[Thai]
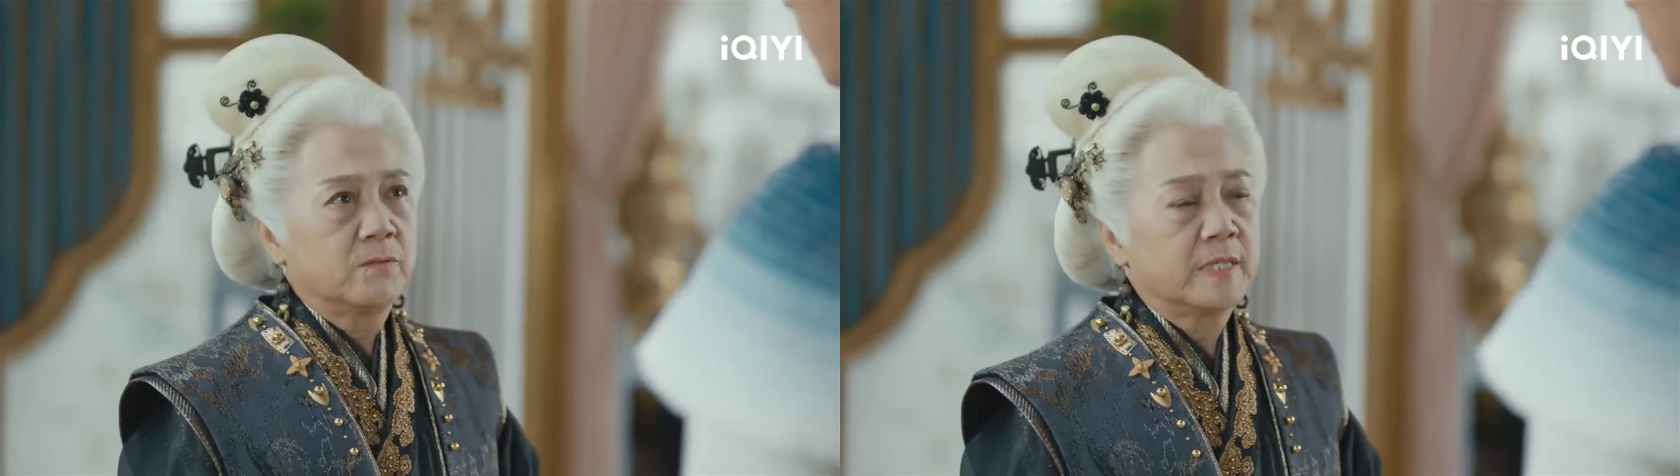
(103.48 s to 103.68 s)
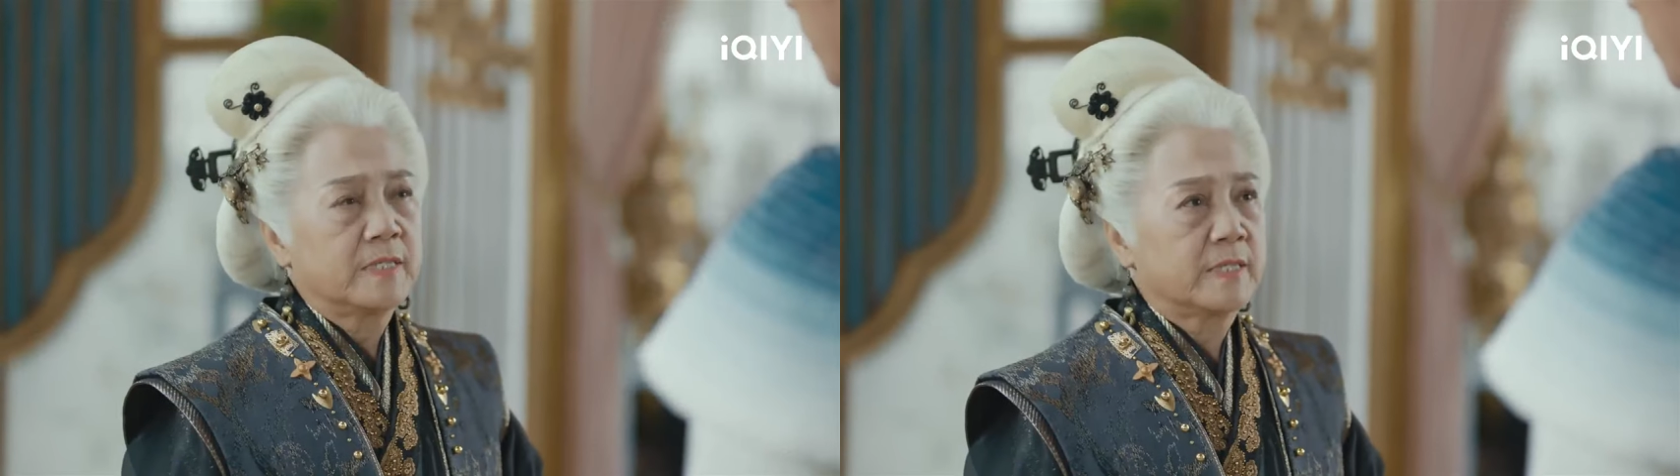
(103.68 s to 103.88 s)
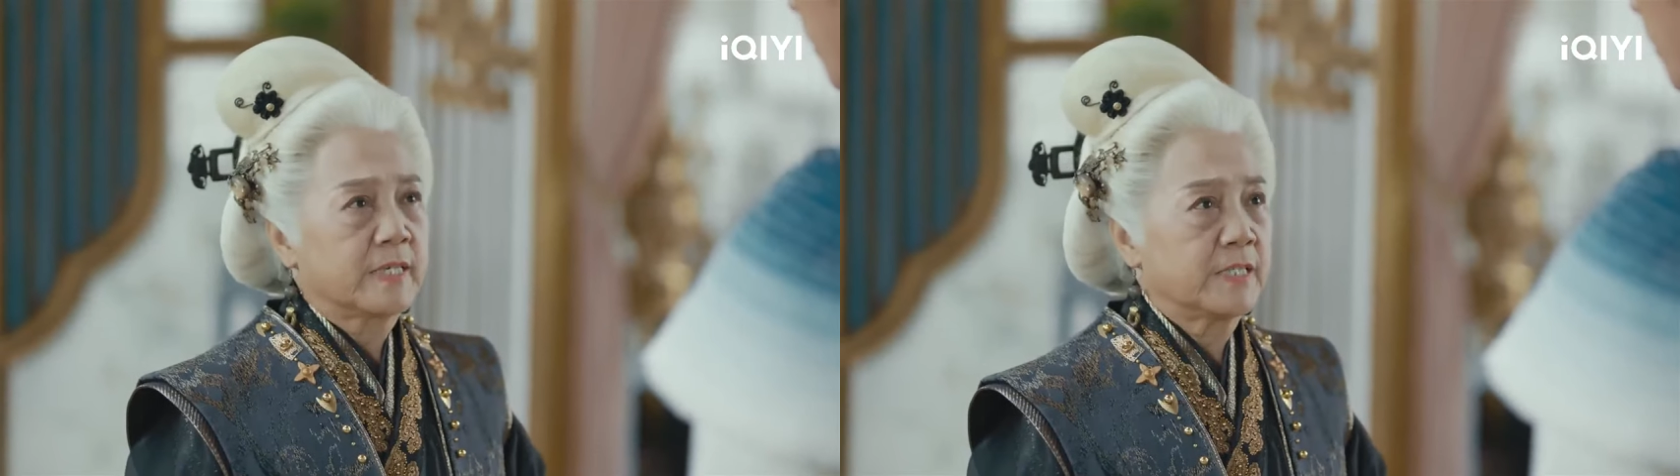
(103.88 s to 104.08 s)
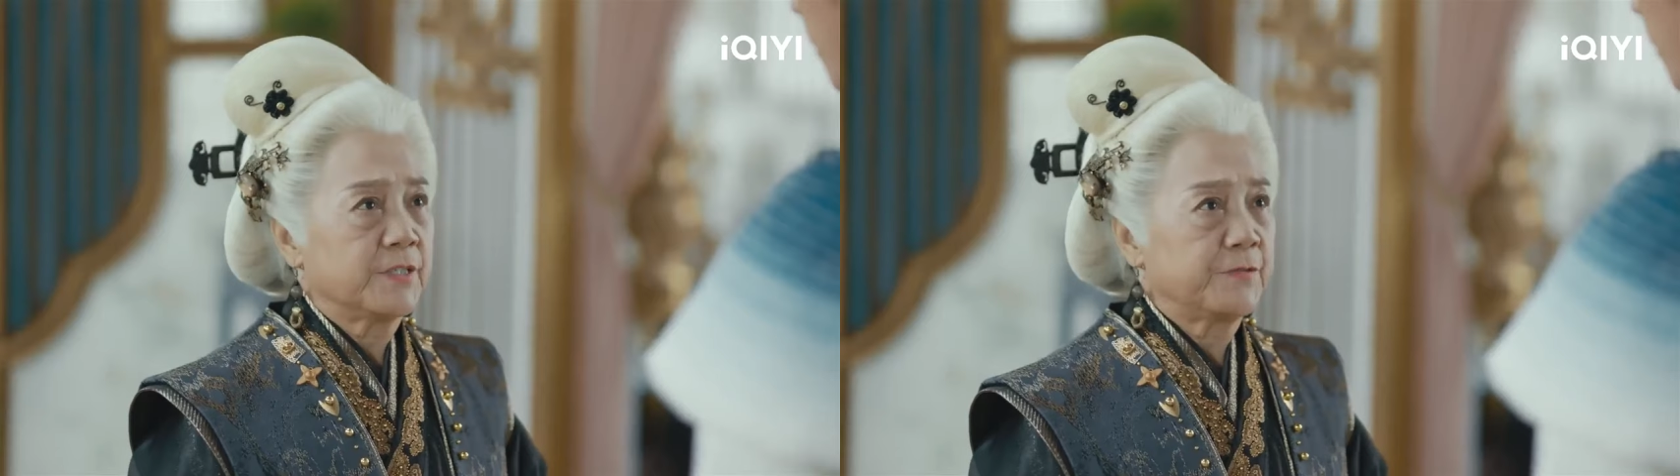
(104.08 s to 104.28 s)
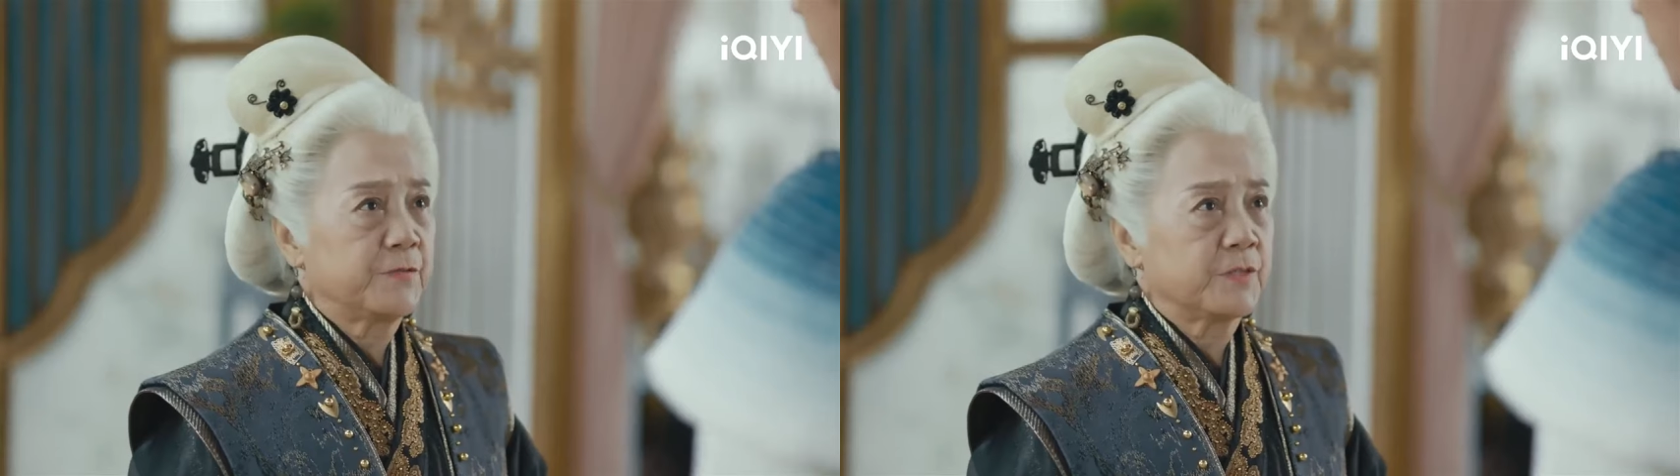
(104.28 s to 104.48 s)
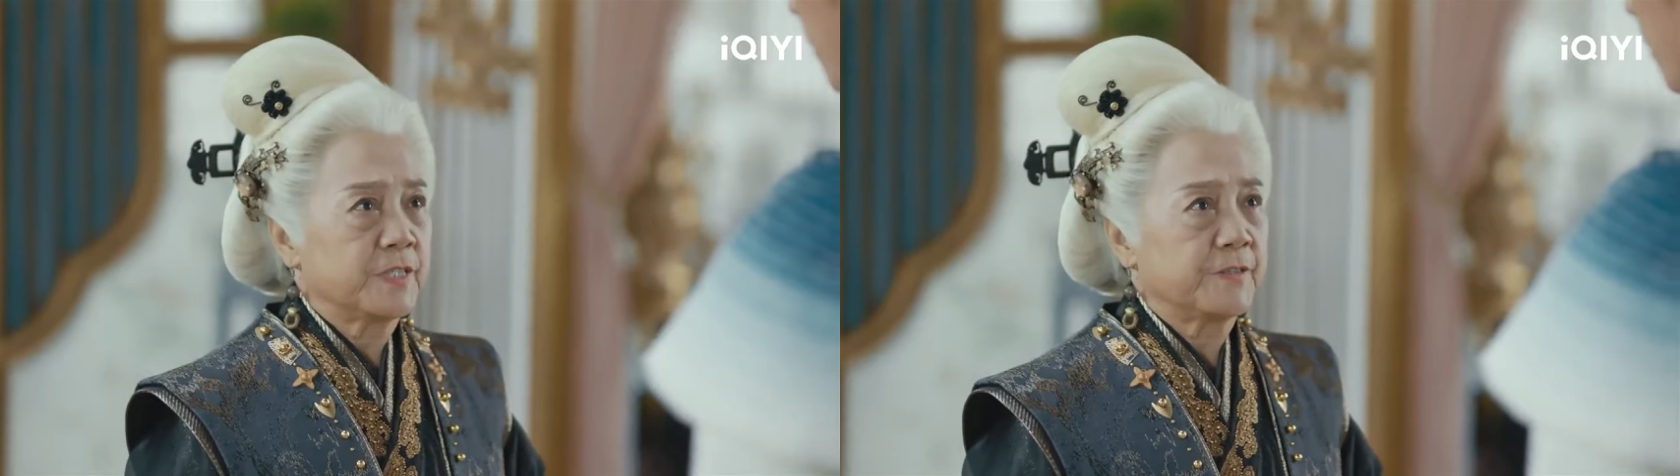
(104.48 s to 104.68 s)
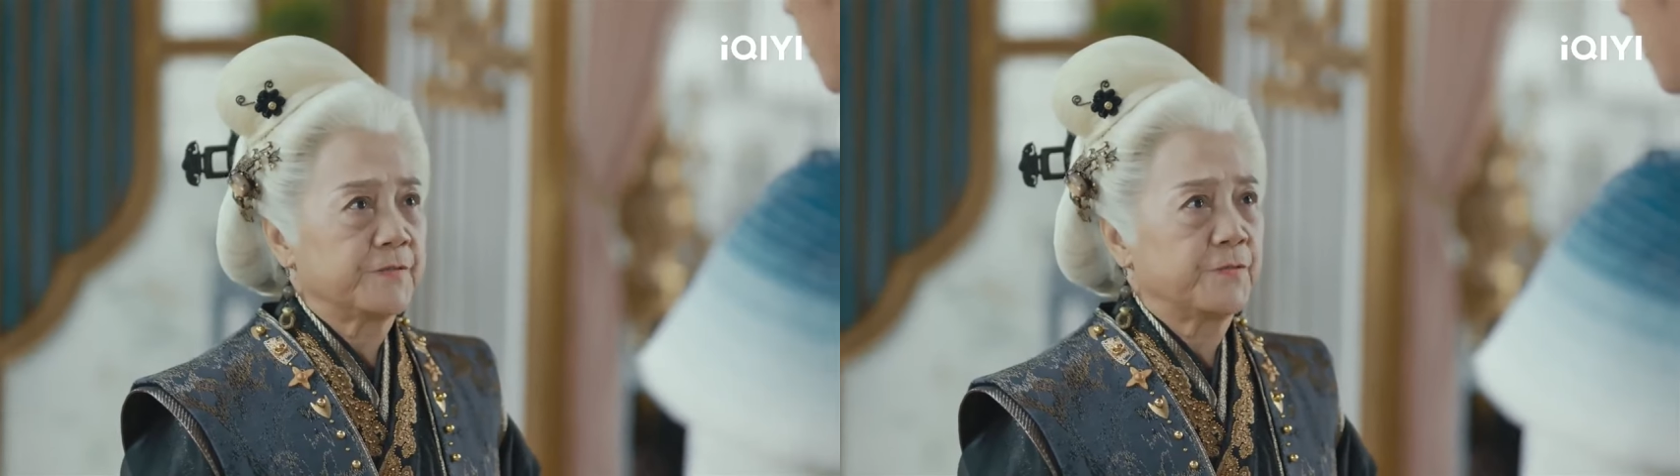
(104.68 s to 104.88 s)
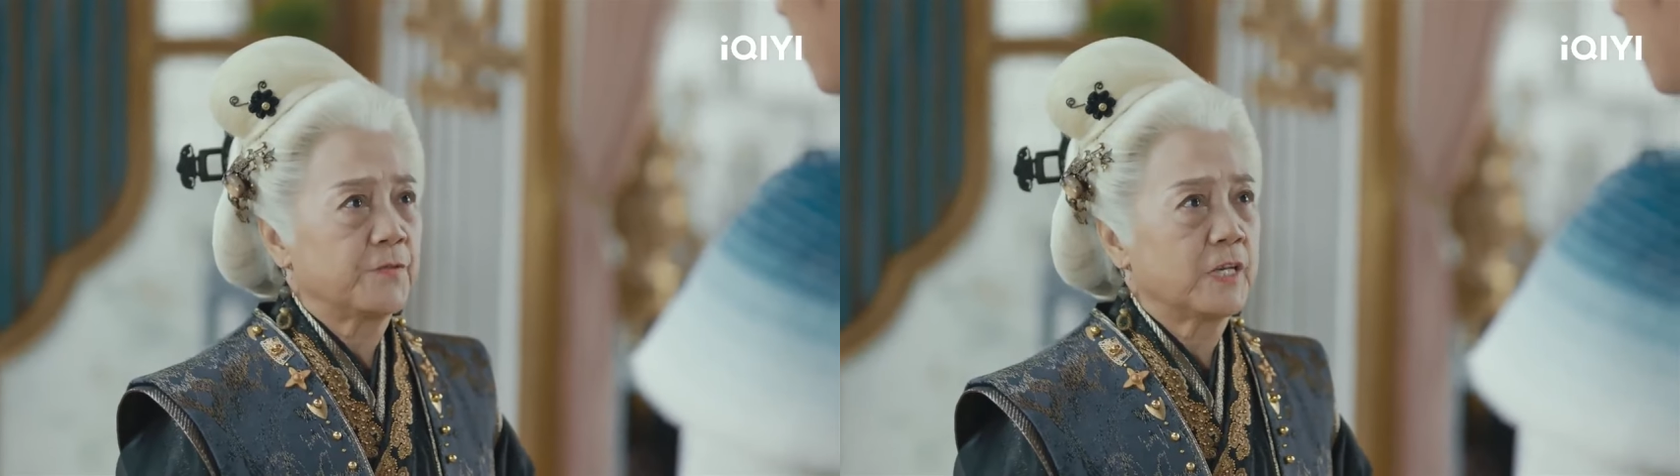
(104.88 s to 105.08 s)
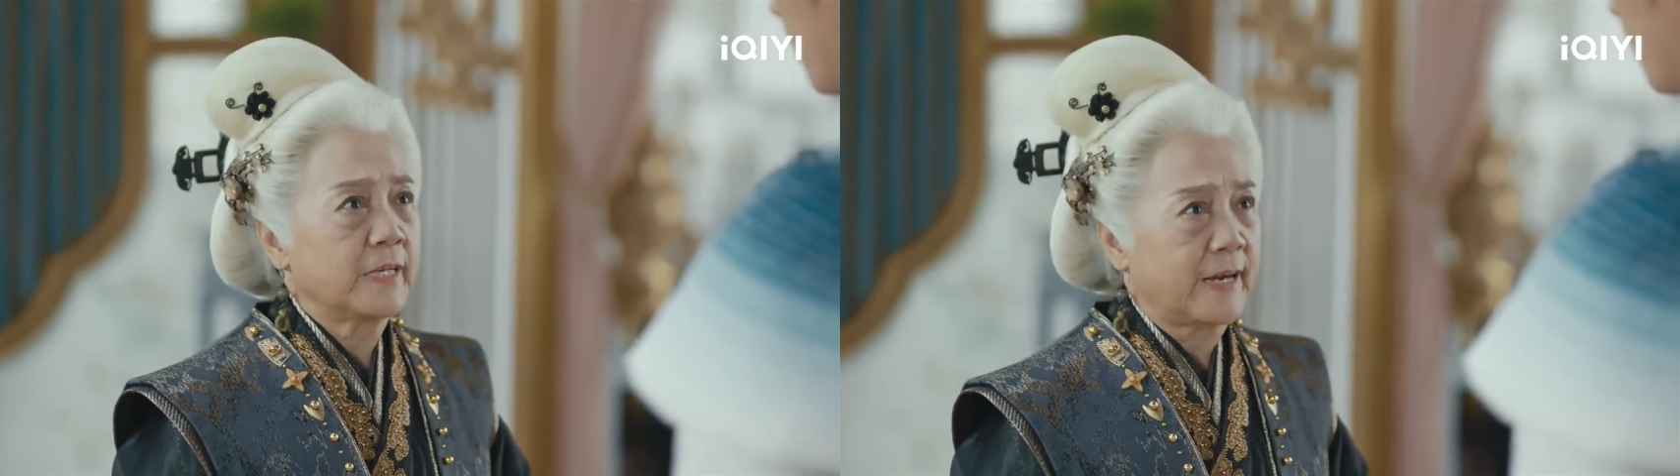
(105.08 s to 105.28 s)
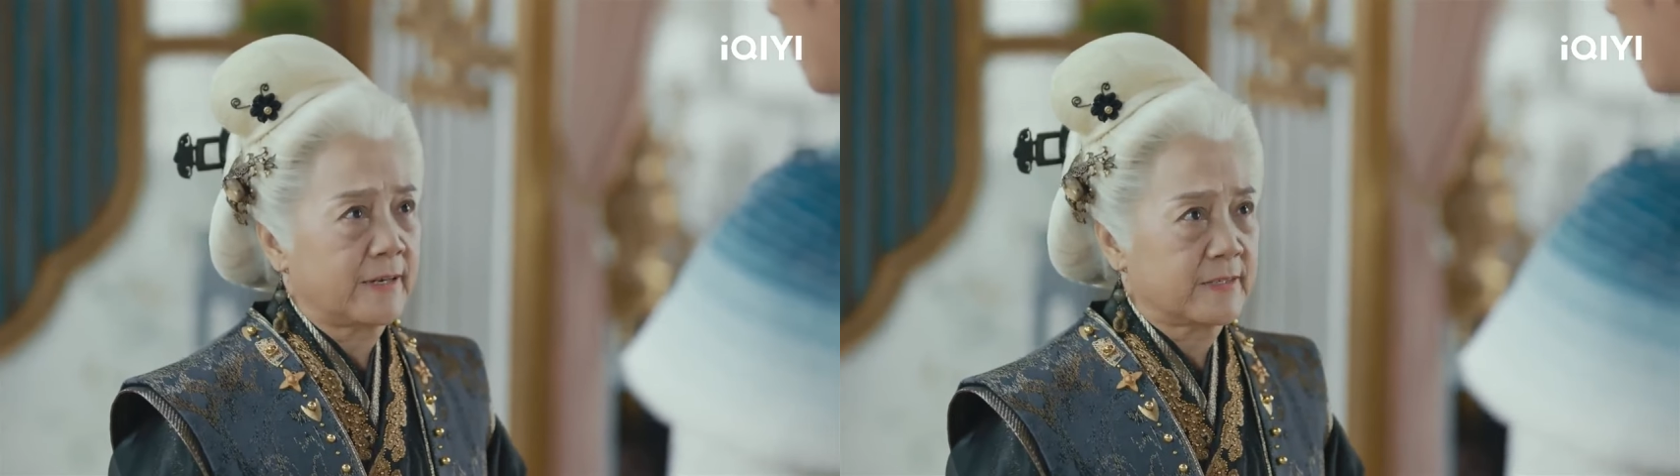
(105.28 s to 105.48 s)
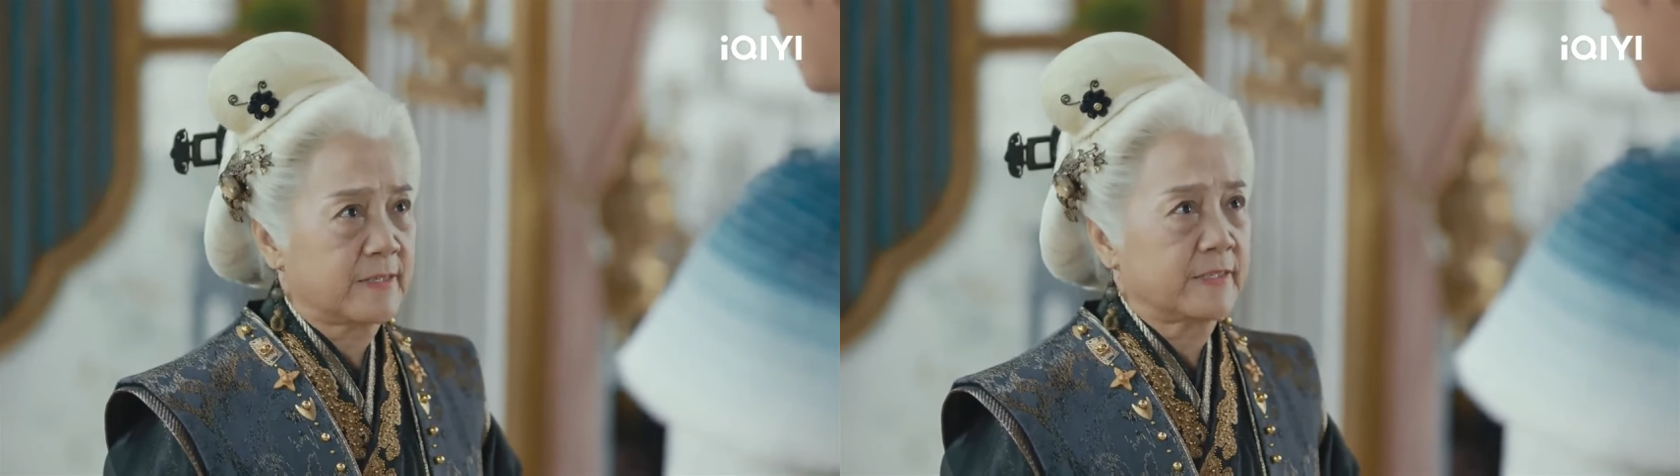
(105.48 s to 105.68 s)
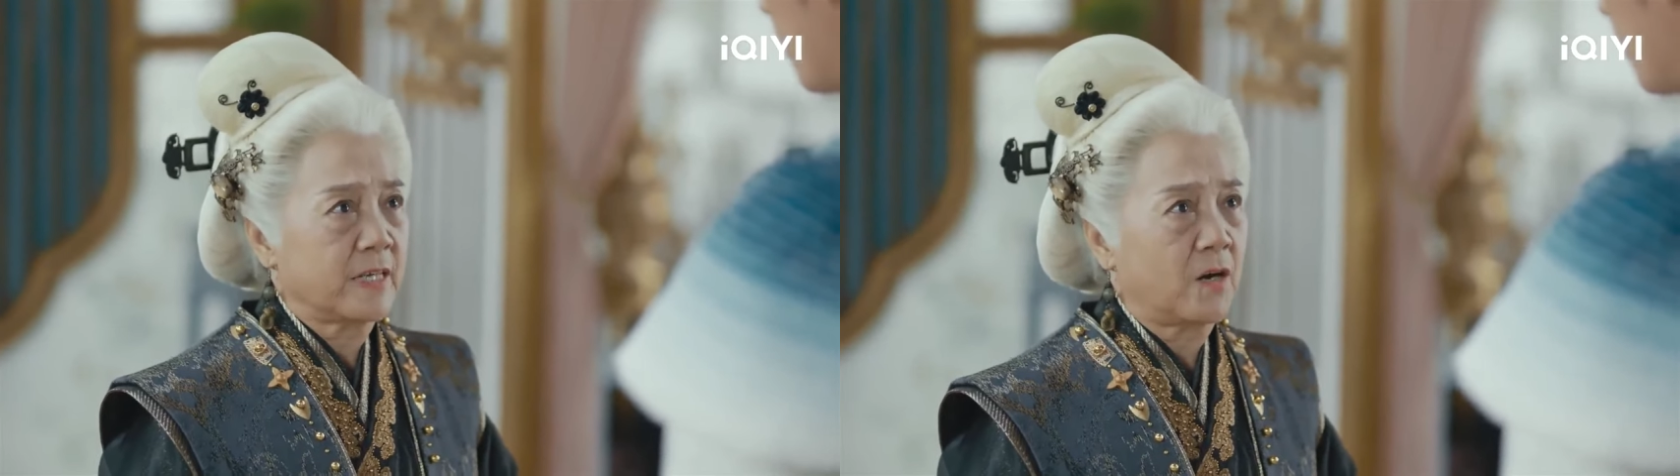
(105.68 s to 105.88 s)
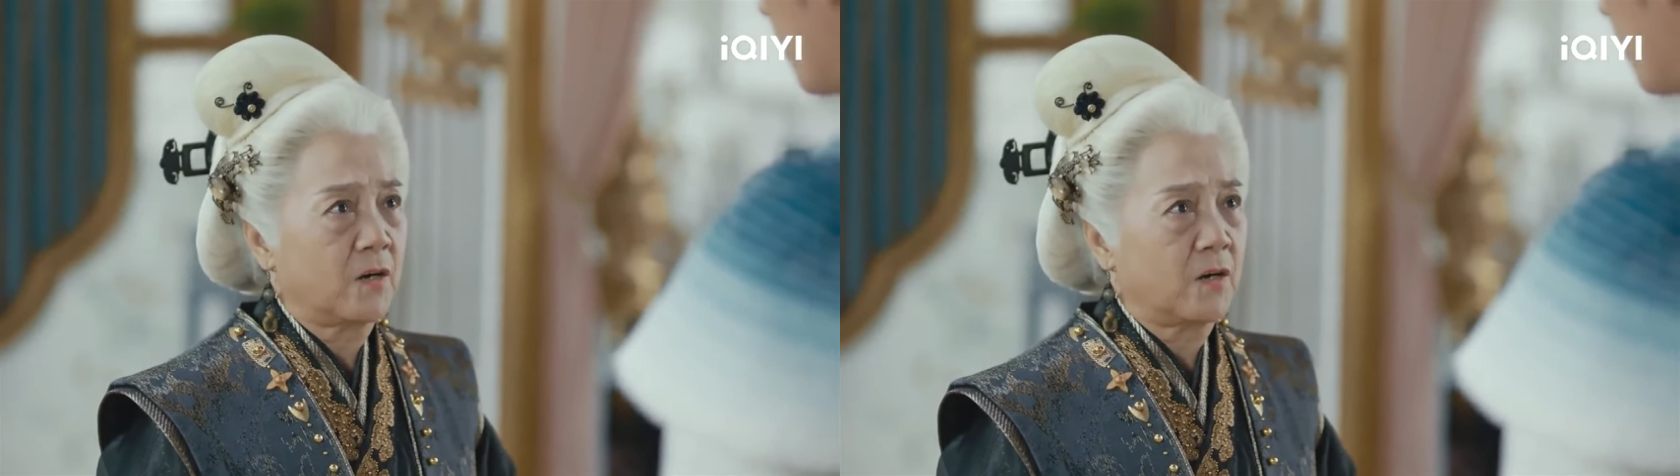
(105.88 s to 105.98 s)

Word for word: ข้าให้พ่อเจ้ากินยาไปสองครั้ง